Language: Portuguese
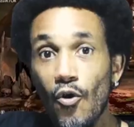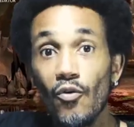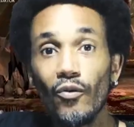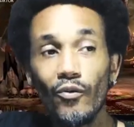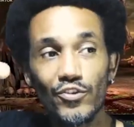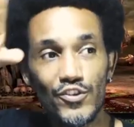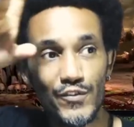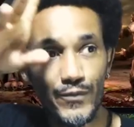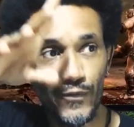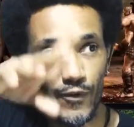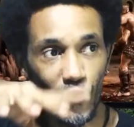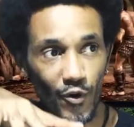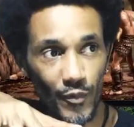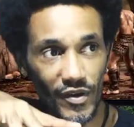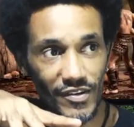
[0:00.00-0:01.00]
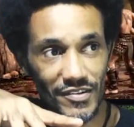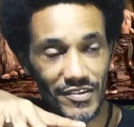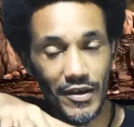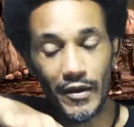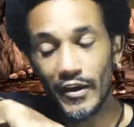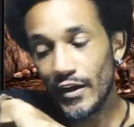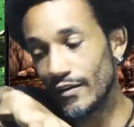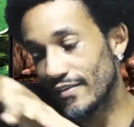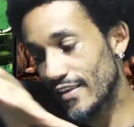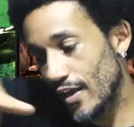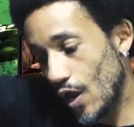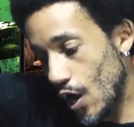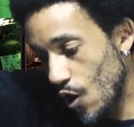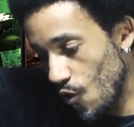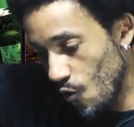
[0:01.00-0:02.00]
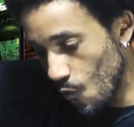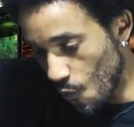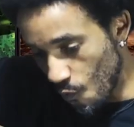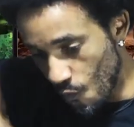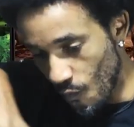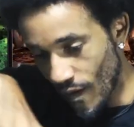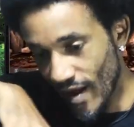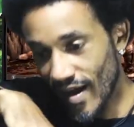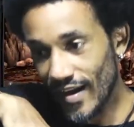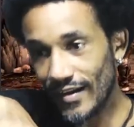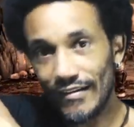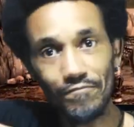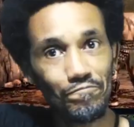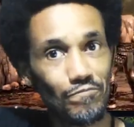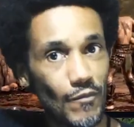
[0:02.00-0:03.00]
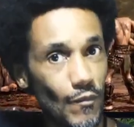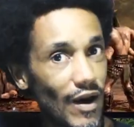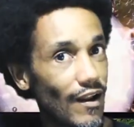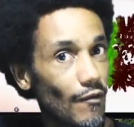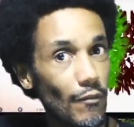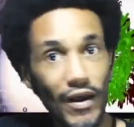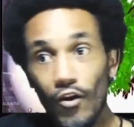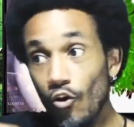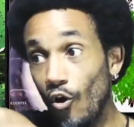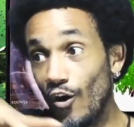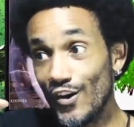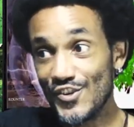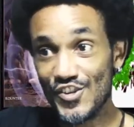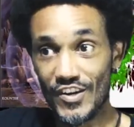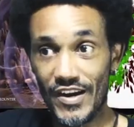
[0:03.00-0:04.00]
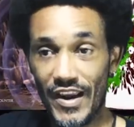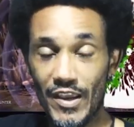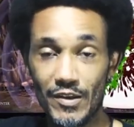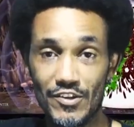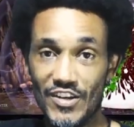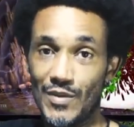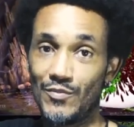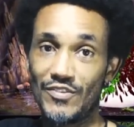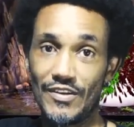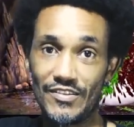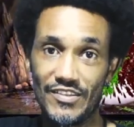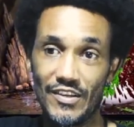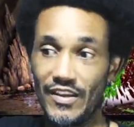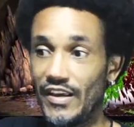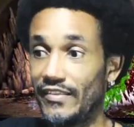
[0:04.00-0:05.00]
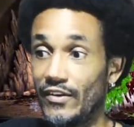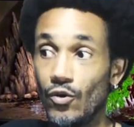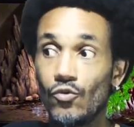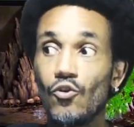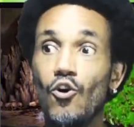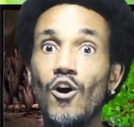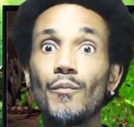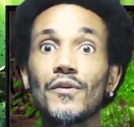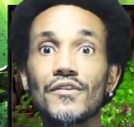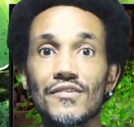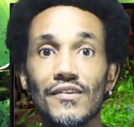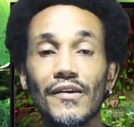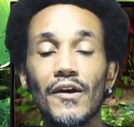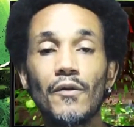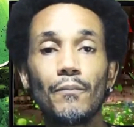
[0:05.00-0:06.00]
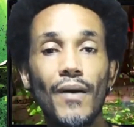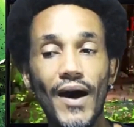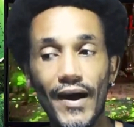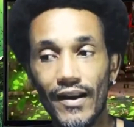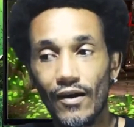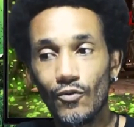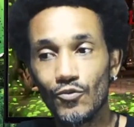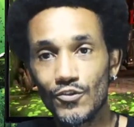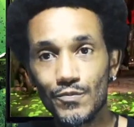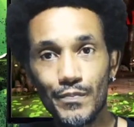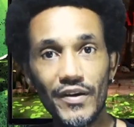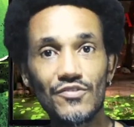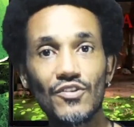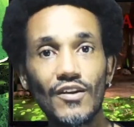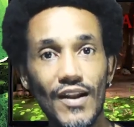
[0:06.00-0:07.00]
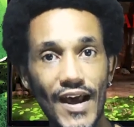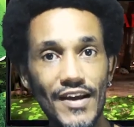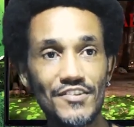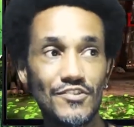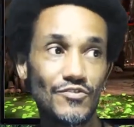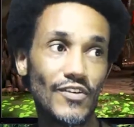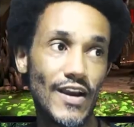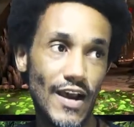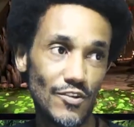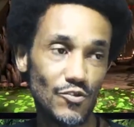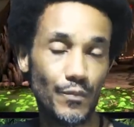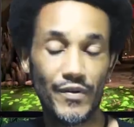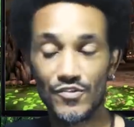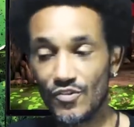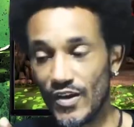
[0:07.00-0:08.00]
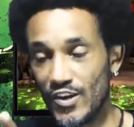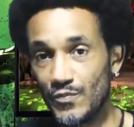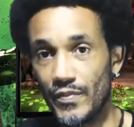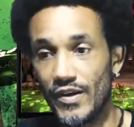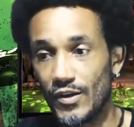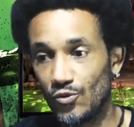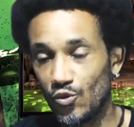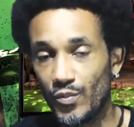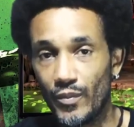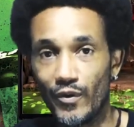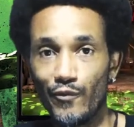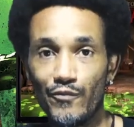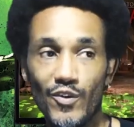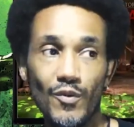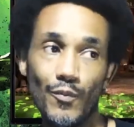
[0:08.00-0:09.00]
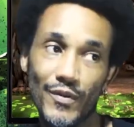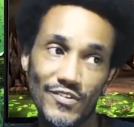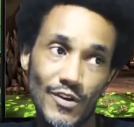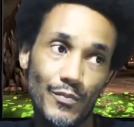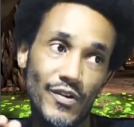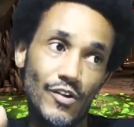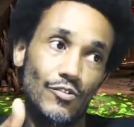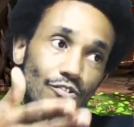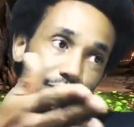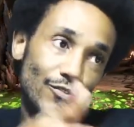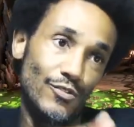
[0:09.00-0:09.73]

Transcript: com os filmes e deu uma, uma, uma, lógica aí, digamos assim, né? Deu nomes para os personagens, no caso, o personagem Predador do primeiro filme e o personagem Predador